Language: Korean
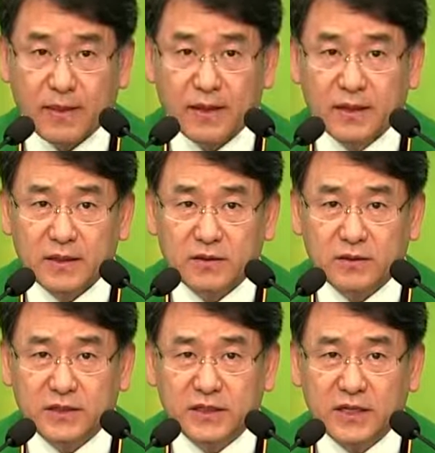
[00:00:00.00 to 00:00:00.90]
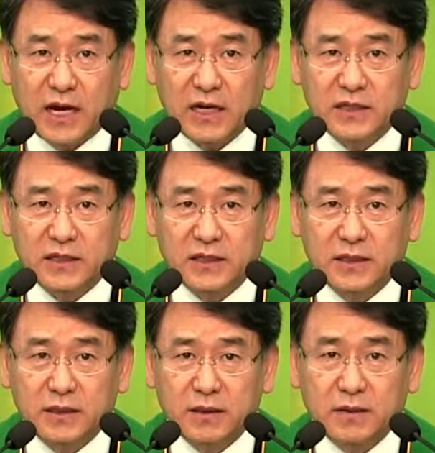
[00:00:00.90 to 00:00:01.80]
그런데 이
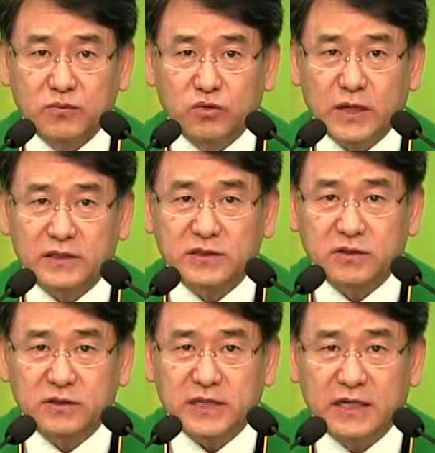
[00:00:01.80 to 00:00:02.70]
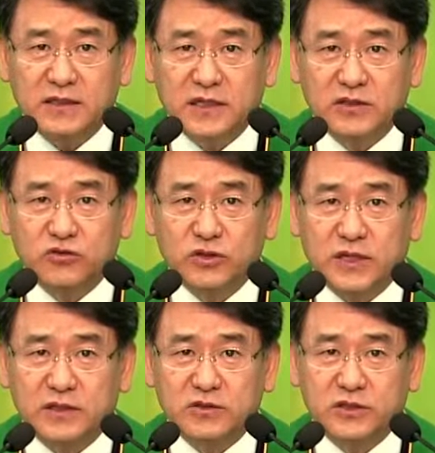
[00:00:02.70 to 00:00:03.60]
악이 문화적
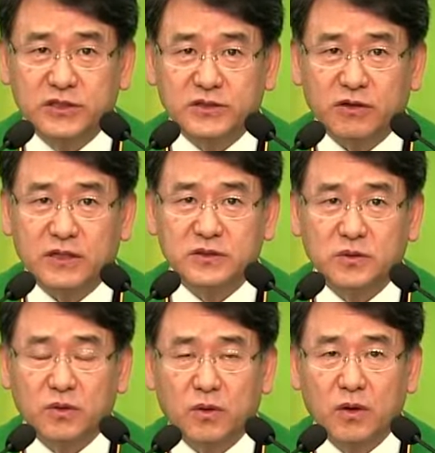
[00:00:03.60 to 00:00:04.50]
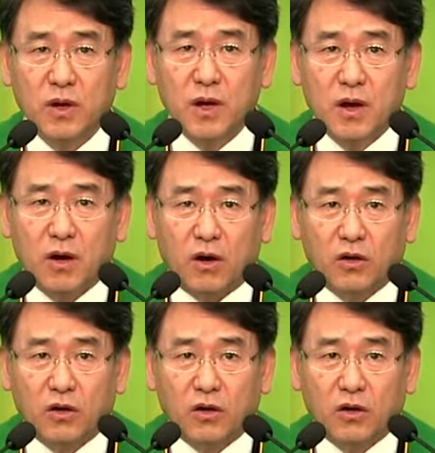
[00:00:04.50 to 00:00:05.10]
상대주의라는 것이 있어가지고 어느